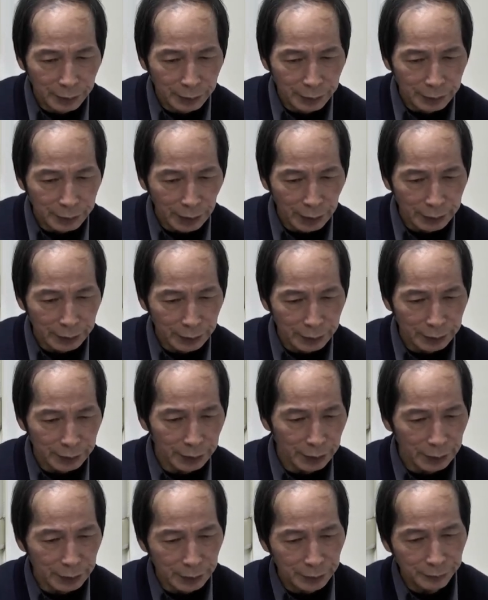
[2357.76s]
这样的一
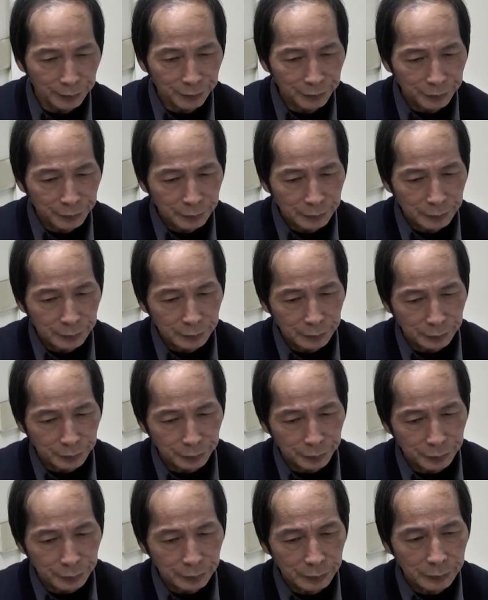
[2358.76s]
个
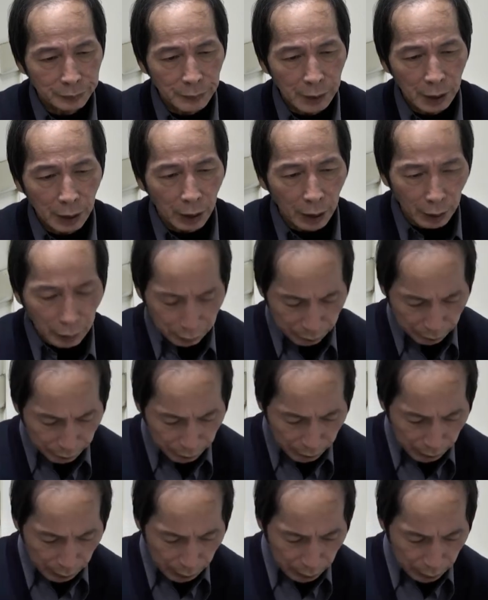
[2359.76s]
好。
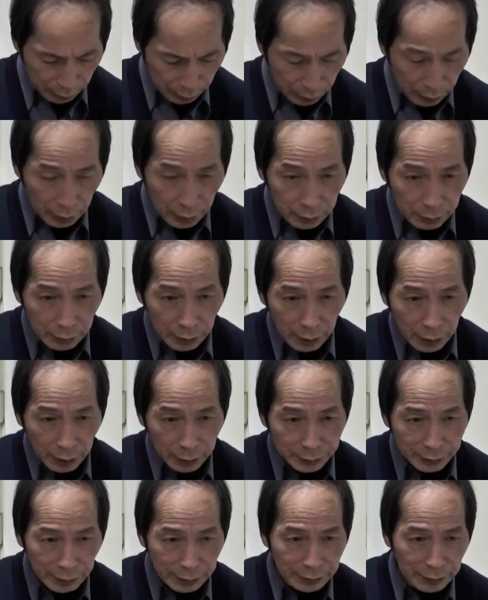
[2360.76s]
那
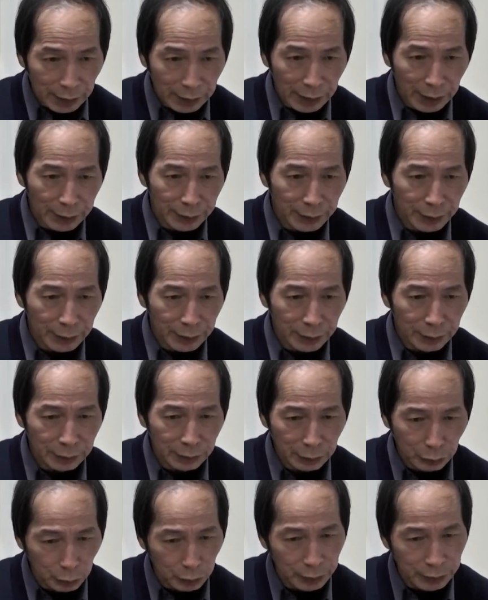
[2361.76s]
再下来呢，
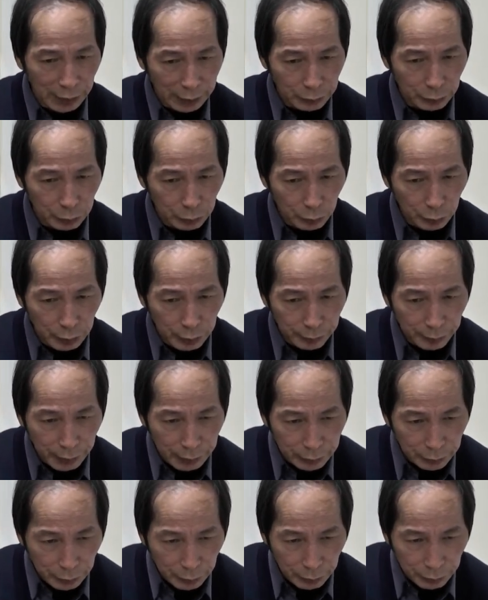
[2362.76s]
都是大智度论里面
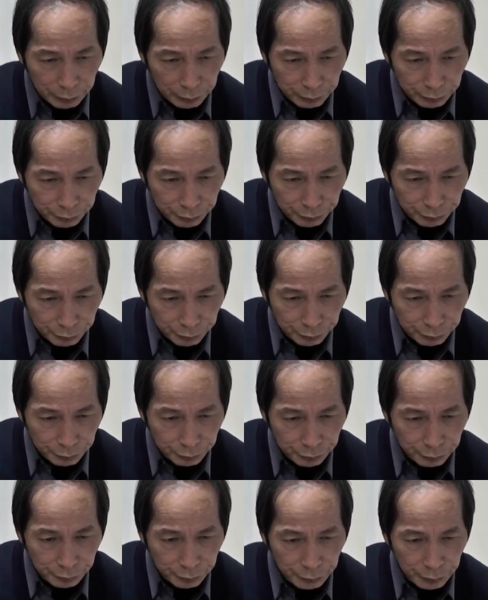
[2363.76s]
的，
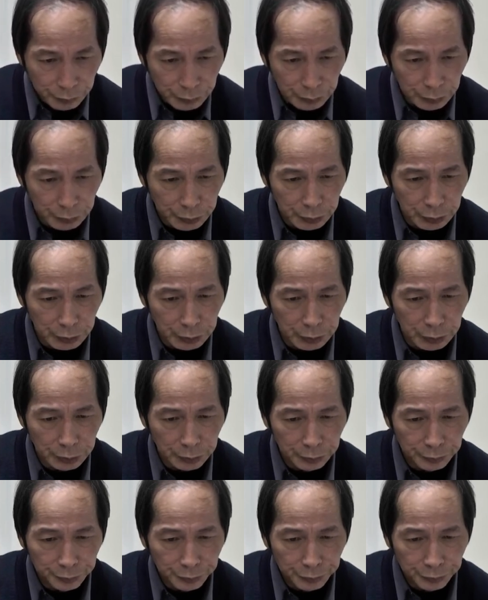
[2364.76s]
就是
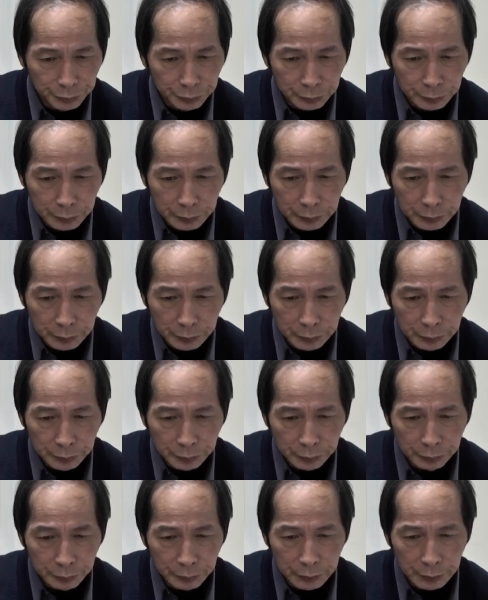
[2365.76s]

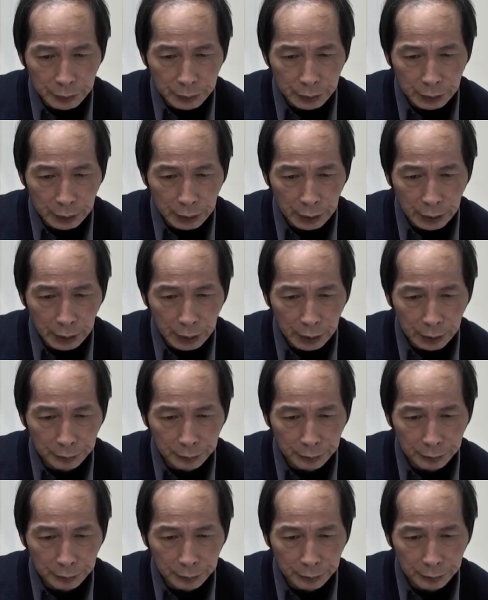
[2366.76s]
这个